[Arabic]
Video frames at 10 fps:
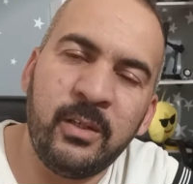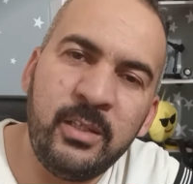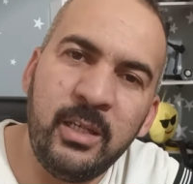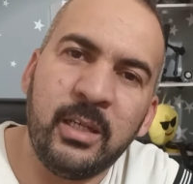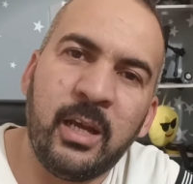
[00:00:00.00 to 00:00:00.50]

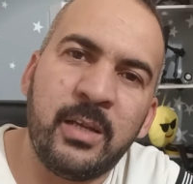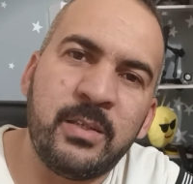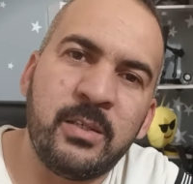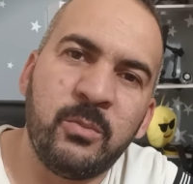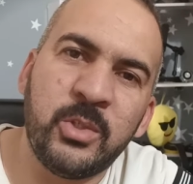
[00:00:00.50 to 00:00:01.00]
لذلك
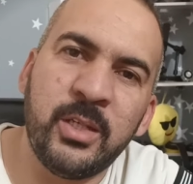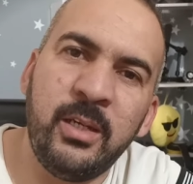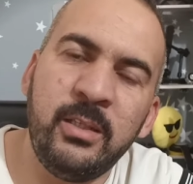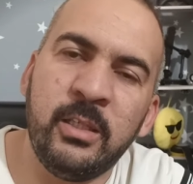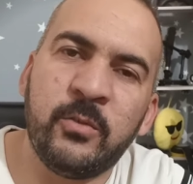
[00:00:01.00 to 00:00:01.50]
عزيزي
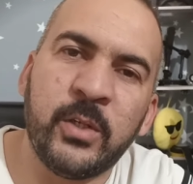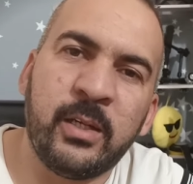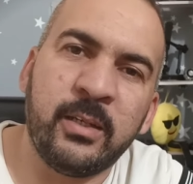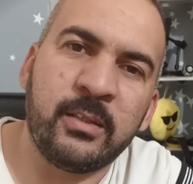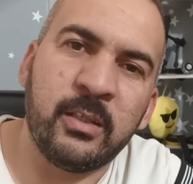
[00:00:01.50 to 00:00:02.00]
المشاهد إن
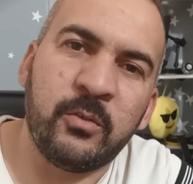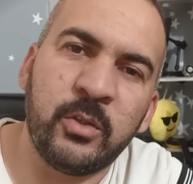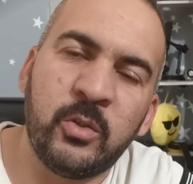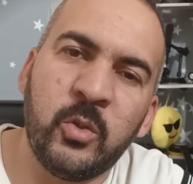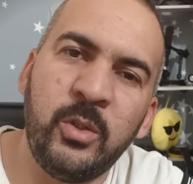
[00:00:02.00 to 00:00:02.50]
فكرت في
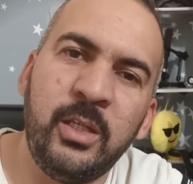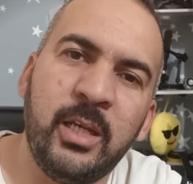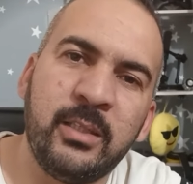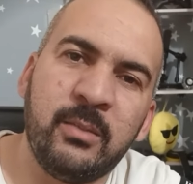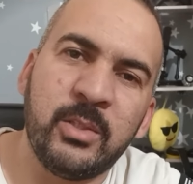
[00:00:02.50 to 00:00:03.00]
الدخول
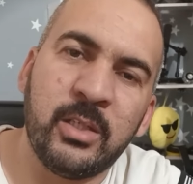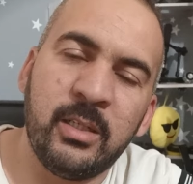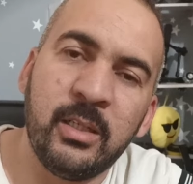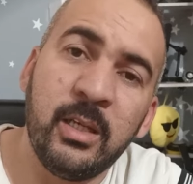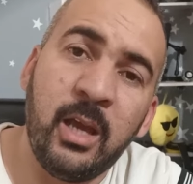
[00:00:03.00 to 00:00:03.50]
لهذا المجال